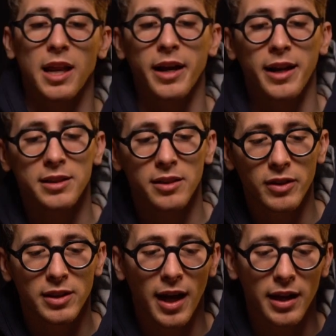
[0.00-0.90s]
la
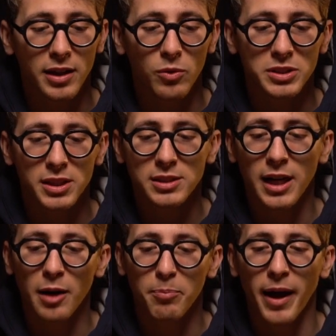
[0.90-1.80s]
reattività di questa
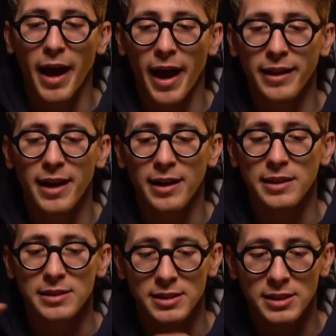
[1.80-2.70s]
scarpa è
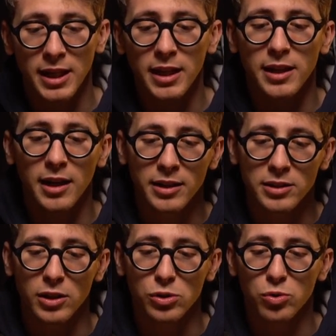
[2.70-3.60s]
data sia
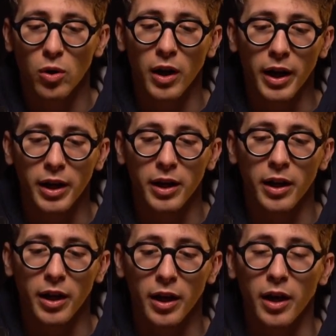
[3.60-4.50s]
dall'intersuola
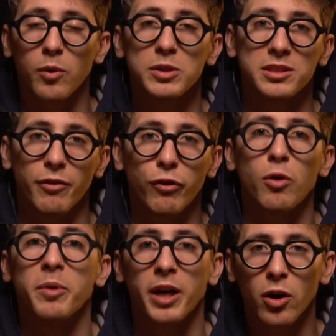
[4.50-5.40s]
in eh, questa
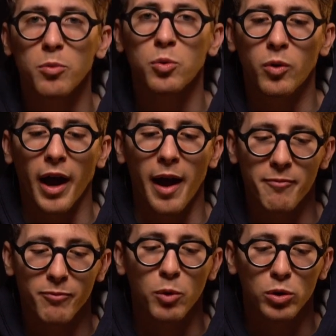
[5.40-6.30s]
foam che comunque è
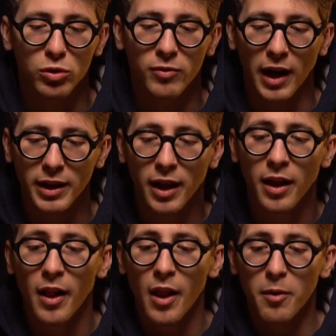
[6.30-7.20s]
molto
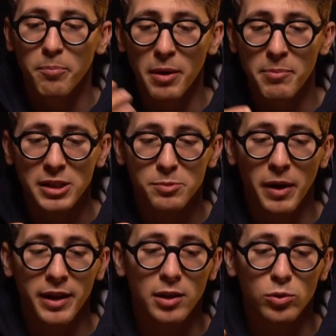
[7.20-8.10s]
valida, Feedback
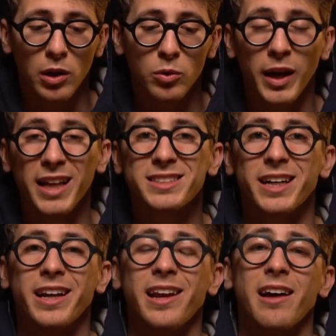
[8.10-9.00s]
plate a tutta
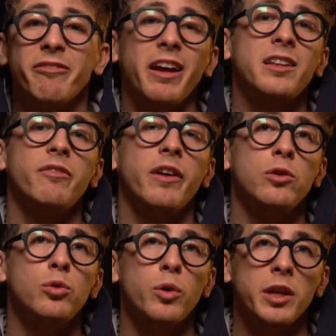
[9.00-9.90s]
lunghezza che nella Vective
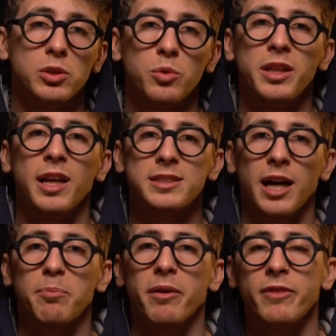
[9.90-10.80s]
Enduris, quindi la
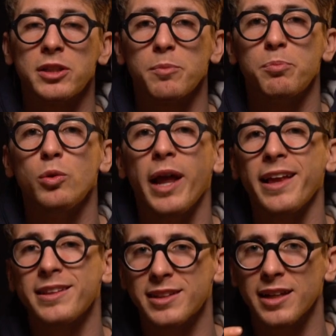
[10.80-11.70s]
scarpa invece più
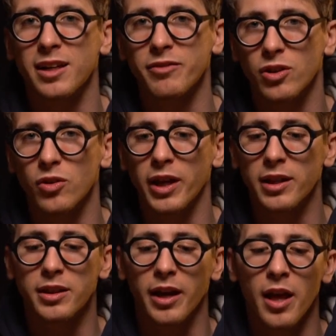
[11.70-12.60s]
lenta, tra
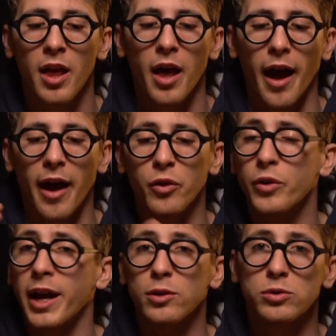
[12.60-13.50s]
virgolette, eh,
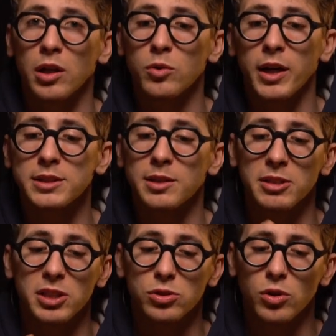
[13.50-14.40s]
non è a tutta lunghezza ma
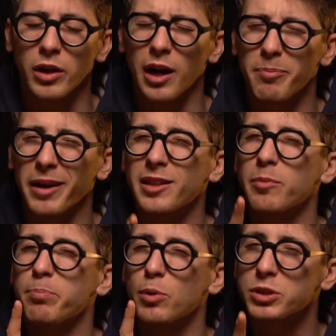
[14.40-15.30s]
c'è solo nella parte
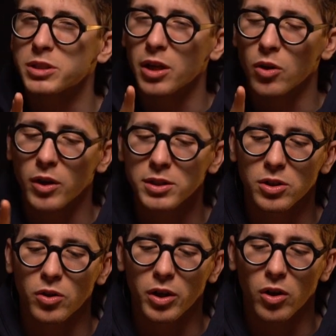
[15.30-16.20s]
posteriore, se
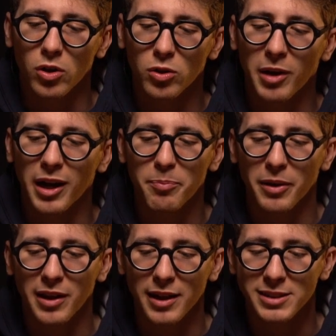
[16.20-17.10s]
non ricordo male,
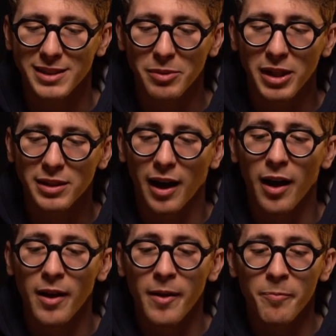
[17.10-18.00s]
per dare
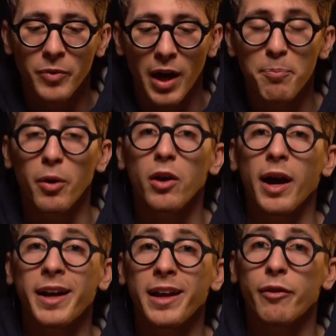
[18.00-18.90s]
stabilità e poi
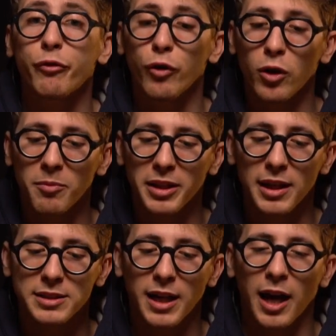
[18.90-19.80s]
anche la forma
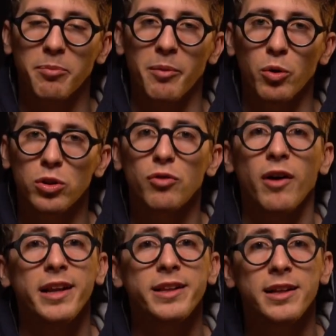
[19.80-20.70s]
della scarpa è molto
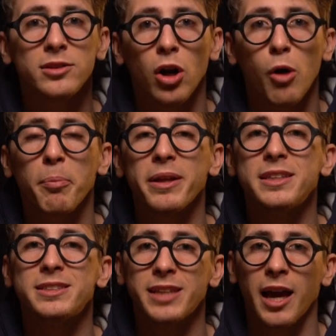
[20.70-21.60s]
valida, il drop è di
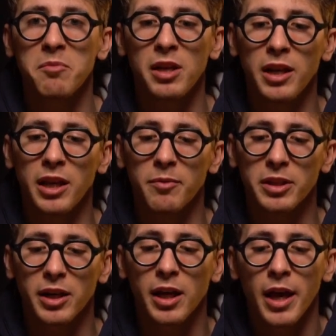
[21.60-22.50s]
6 mm,
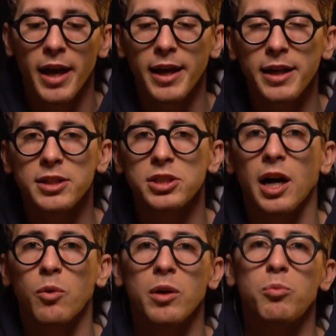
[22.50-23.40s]
il che ci
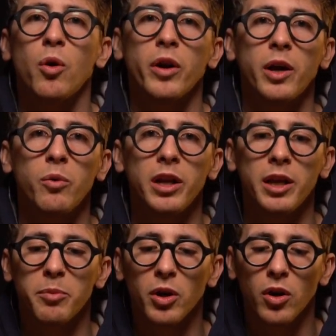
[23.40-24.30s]
dà quel buon
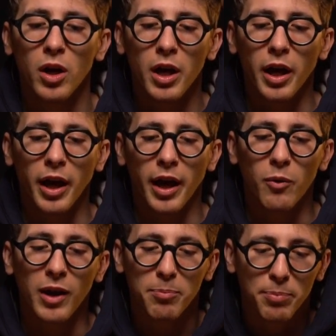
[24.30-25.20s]
equilibrio eh, e eh,
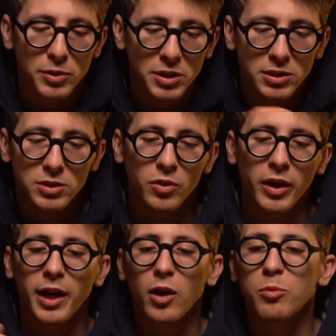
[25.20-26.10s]
quella posizione che